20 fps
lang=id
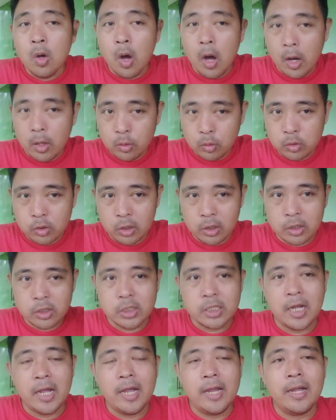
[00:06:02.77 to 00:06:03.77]
harus
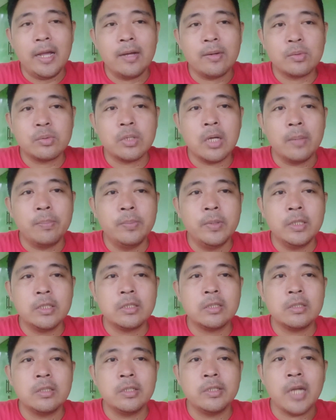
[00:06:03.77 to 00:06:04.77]
selesai harus habis
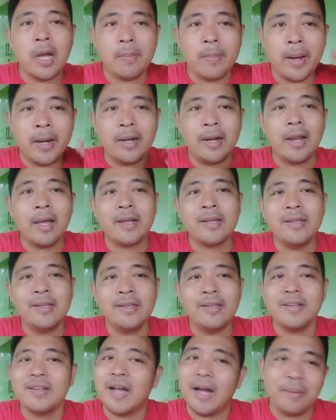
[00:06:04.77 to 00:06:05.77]
tidak main lagi
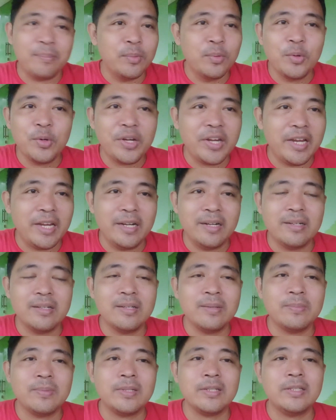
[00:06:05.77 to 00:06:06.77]
nggak mungkin
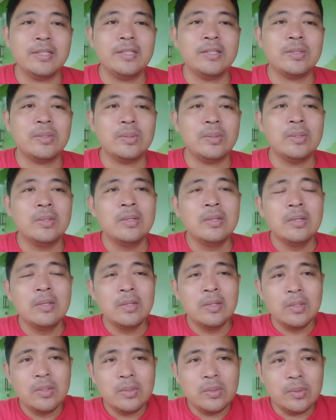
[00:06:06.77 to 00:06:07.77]
seperti itu
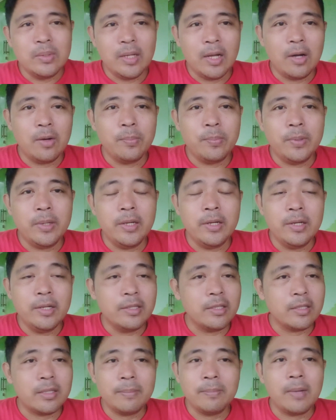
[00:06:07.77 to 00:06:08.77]
dunia hobi ini
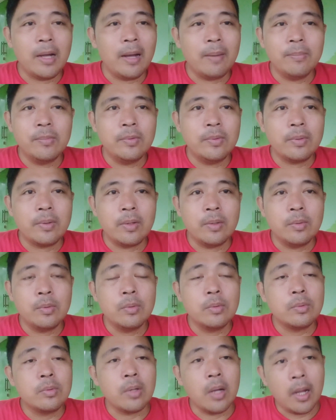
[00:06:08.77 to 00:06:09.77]
tetap nggak mungkin
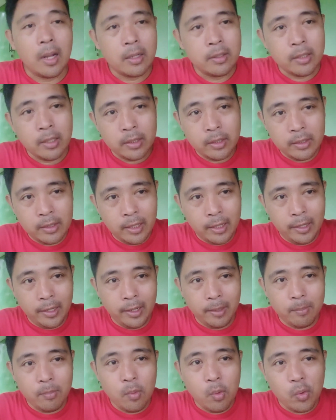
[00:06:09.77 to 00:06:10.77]
udah dari
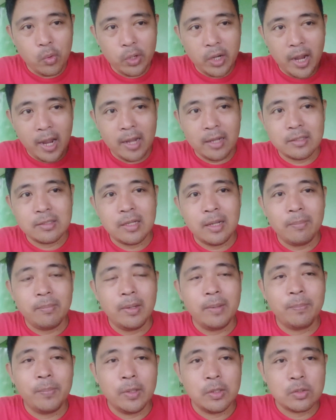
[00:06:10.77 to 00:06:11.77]
nenek moyang
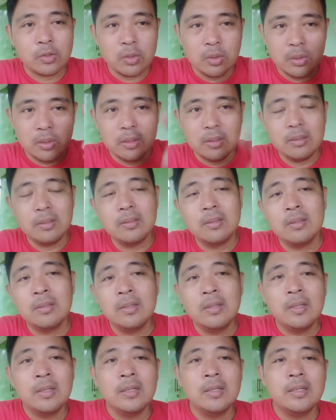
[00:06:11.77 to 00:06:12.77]
sampai besok
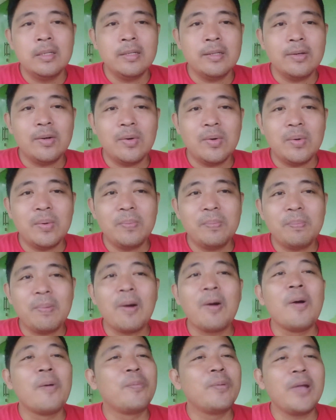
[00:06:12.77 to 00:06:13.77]

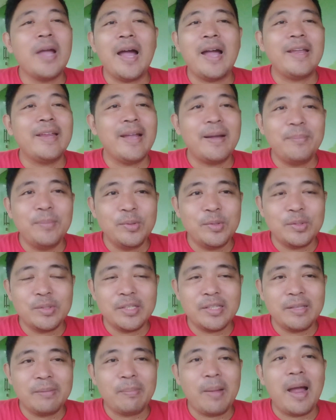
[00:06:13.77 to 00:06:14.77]
penghobi ayam itu
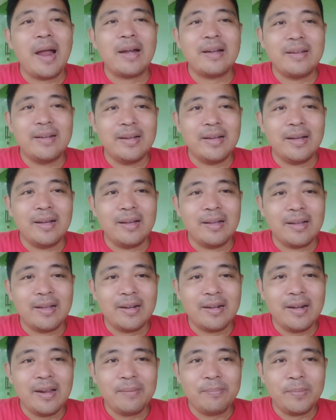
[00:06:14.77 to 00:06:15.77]
tetap ada
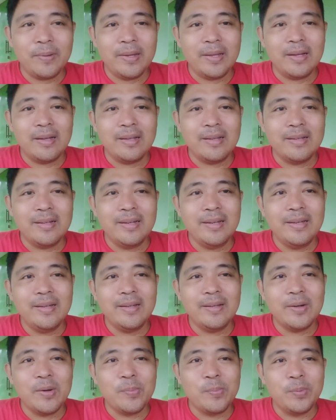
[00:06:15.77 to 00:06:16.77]
karena apa ya
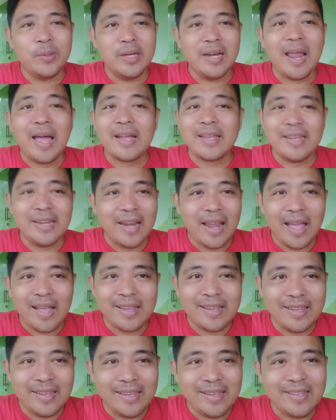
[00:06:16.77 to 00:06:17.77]
ini hobi
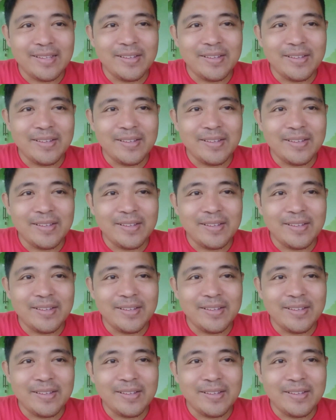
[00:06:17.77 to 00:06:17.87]
laki-laki